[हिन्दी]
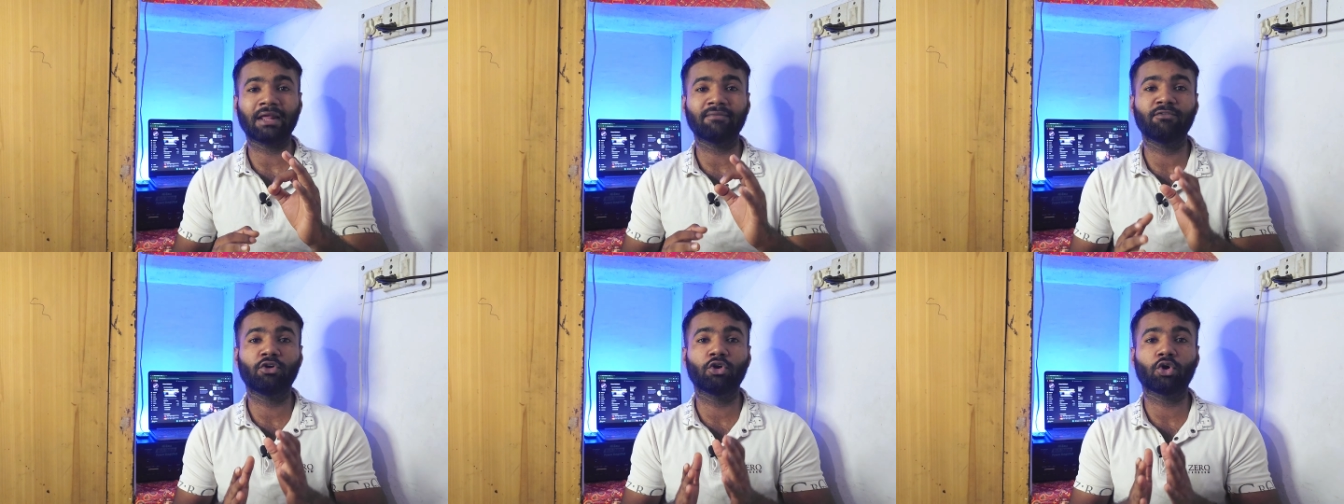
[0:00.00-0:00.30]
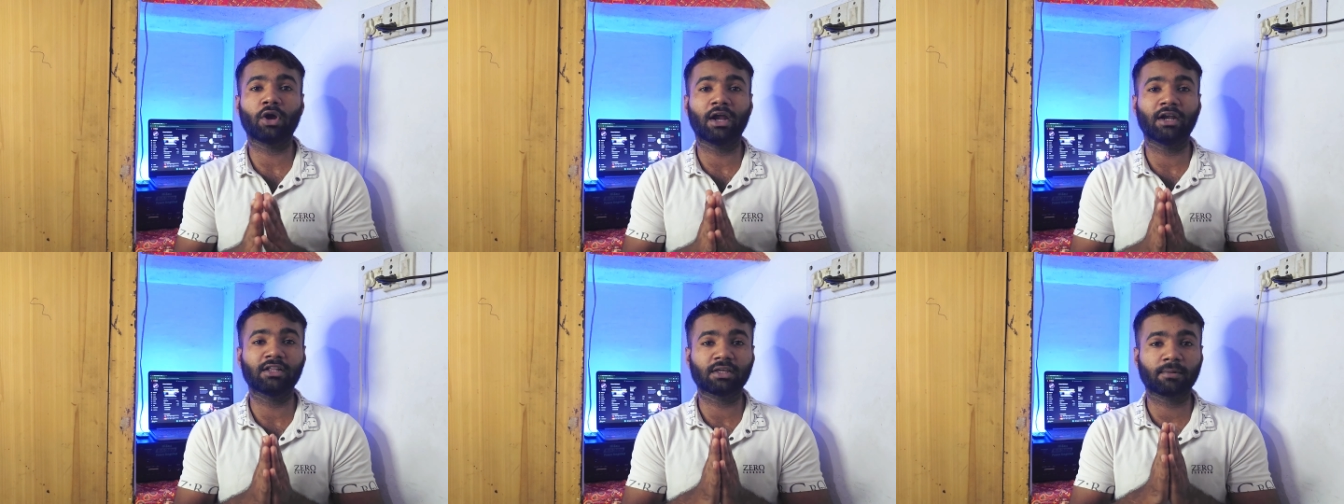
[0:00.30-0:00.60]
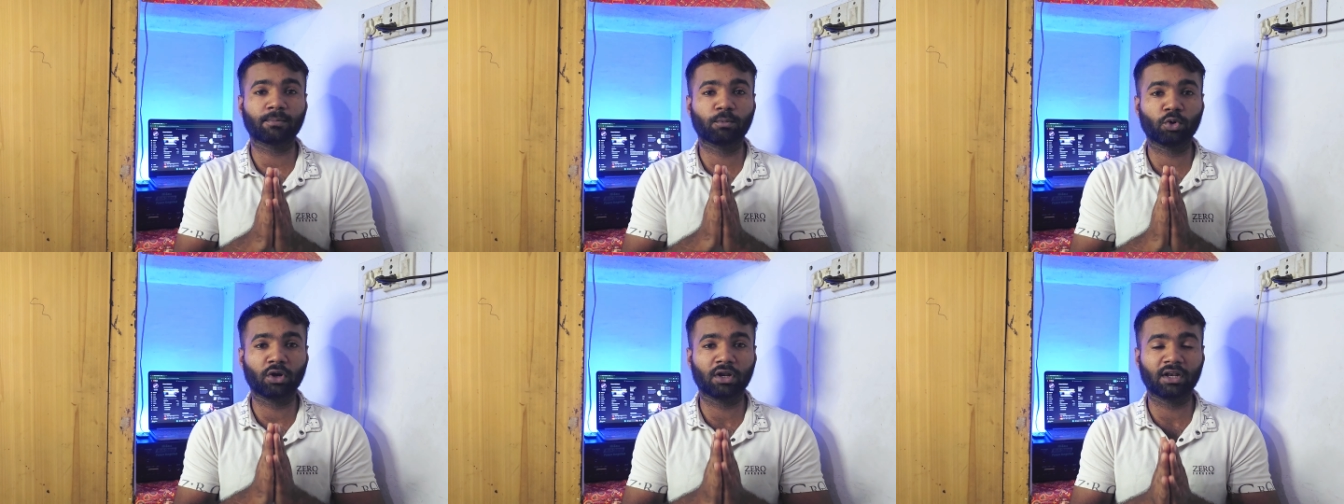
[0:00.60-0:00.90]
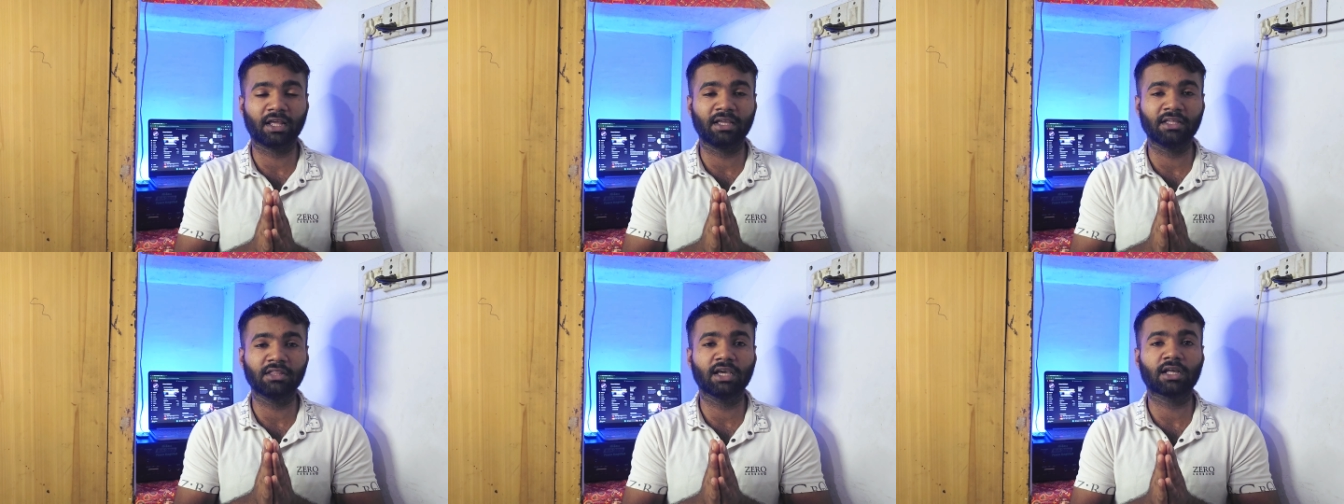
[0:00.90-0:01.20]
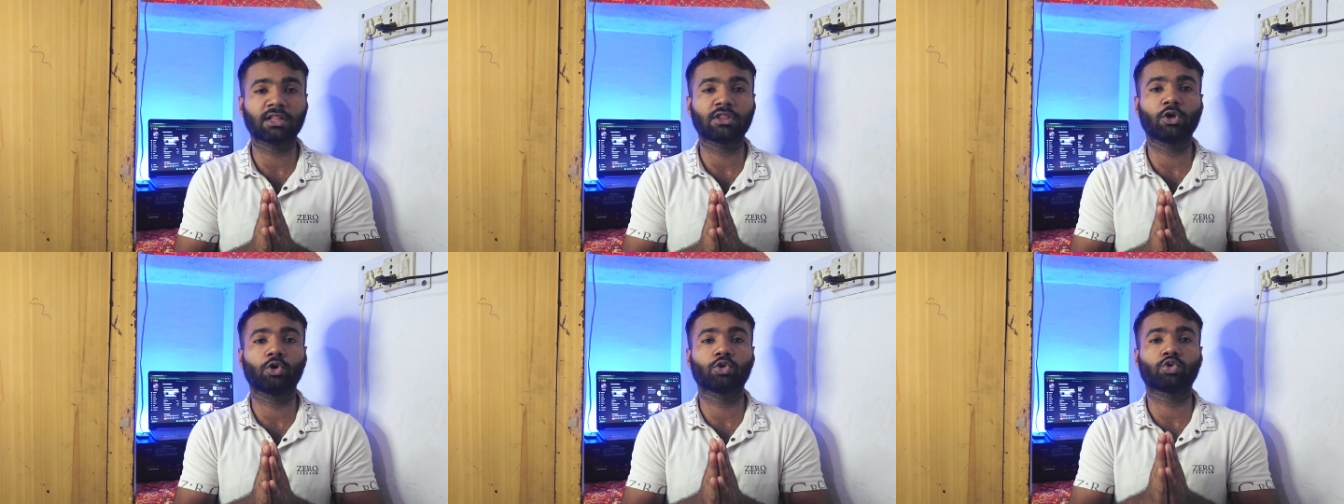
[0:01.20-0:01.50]
अगर आप वीडियो का एंड तक पूरा नहीं
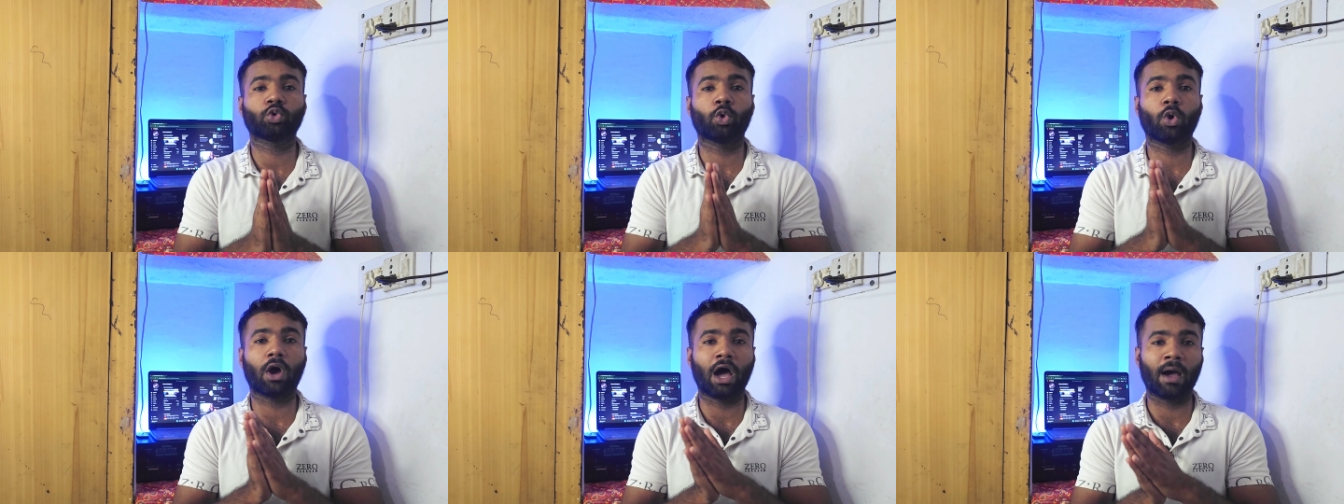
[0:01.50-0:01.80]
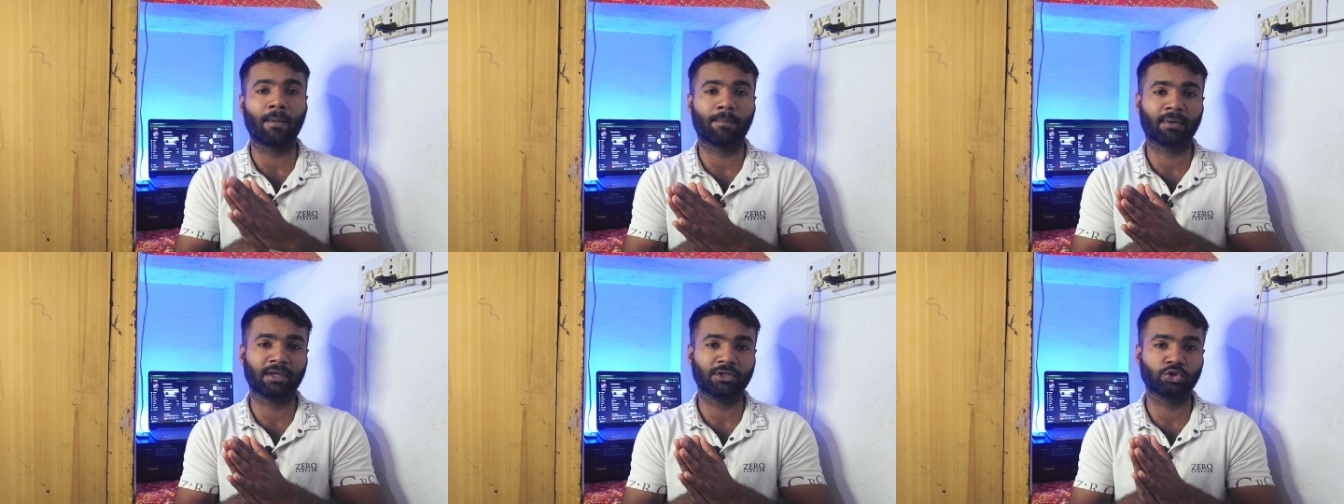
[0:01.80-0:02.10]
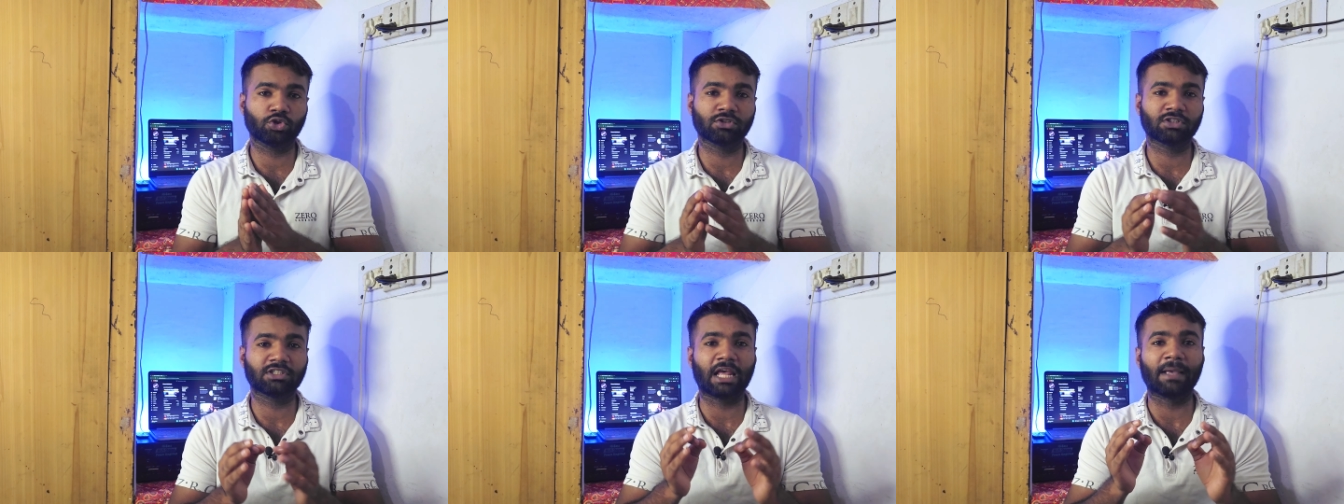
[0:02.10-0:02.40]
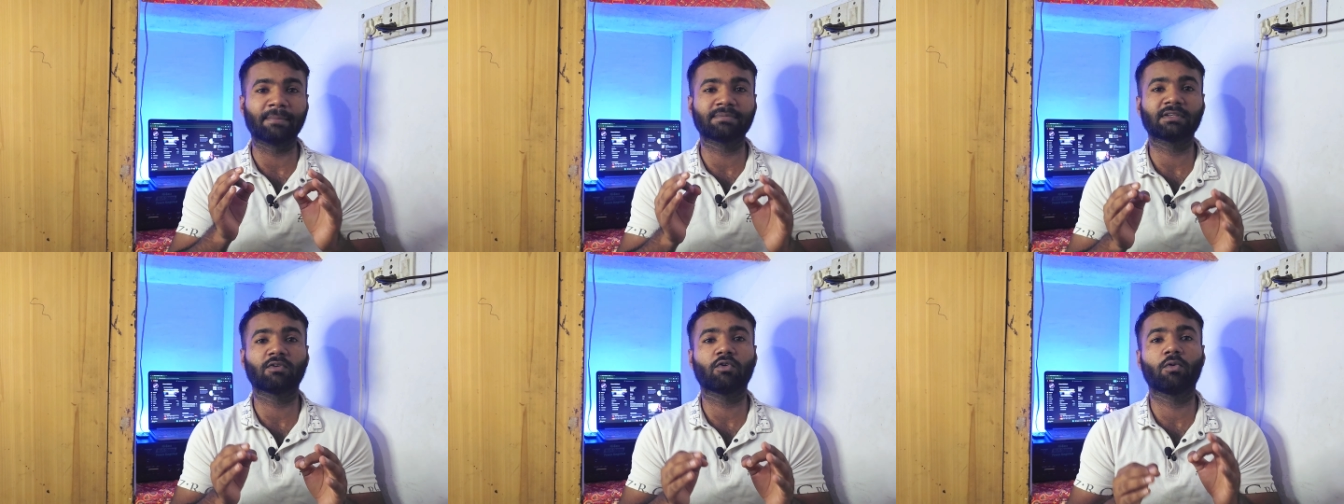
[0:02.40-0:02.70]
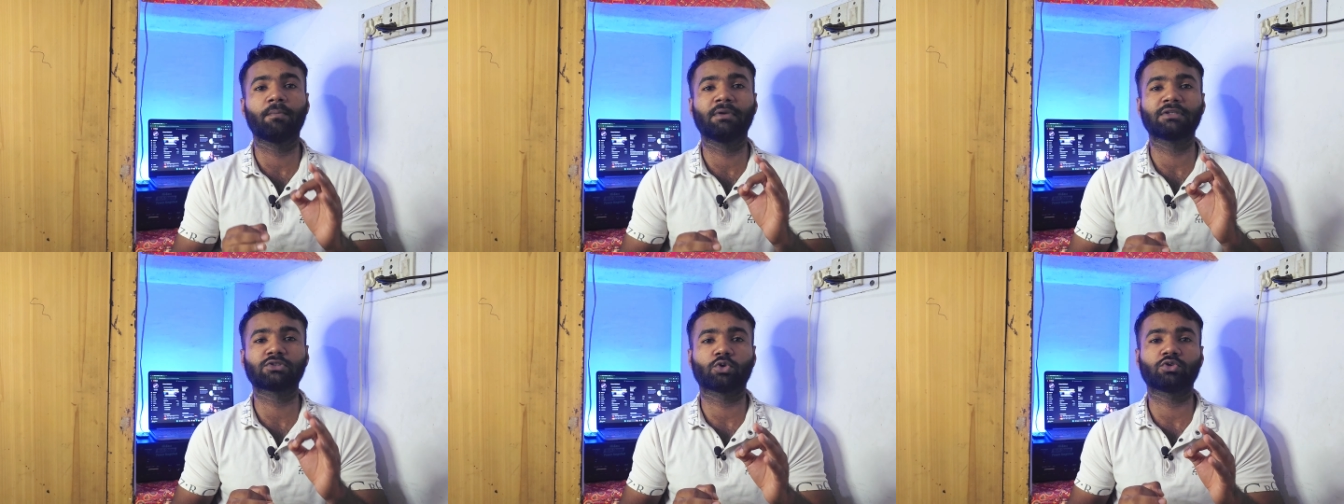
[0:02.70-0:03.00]
देखते हो तो आपके जो स्टेप्स
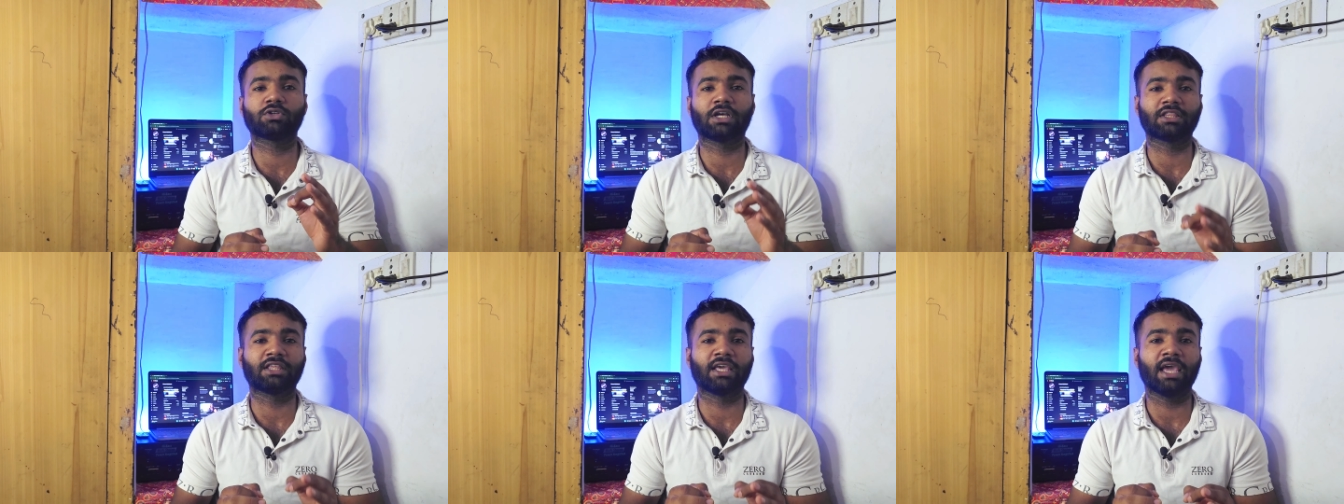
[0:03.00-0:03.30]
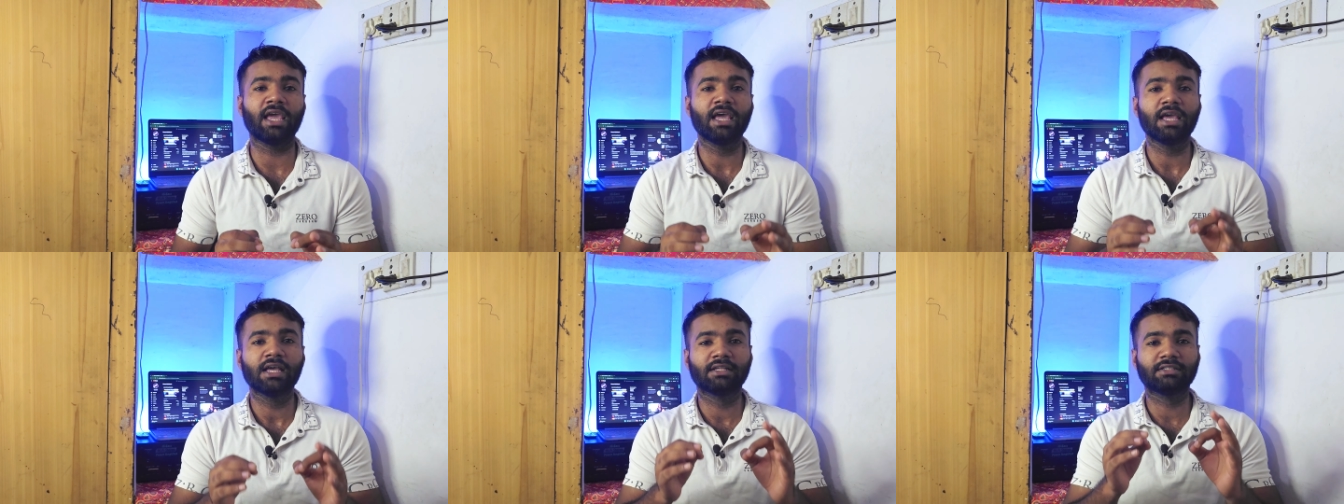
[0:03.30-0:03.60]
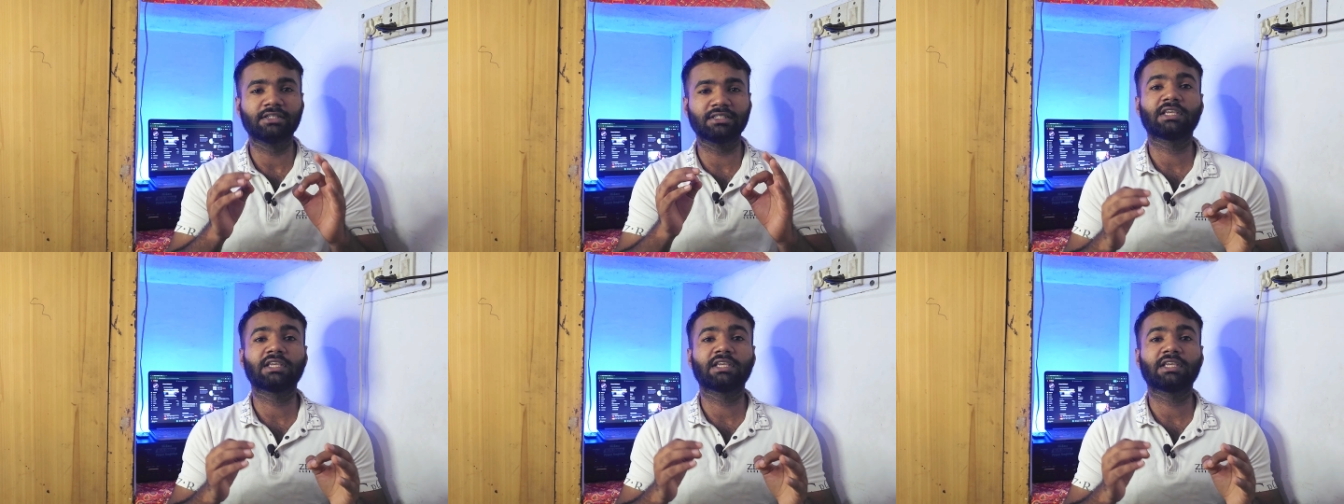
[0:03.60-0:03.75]
है वो मिस हो जाते हैं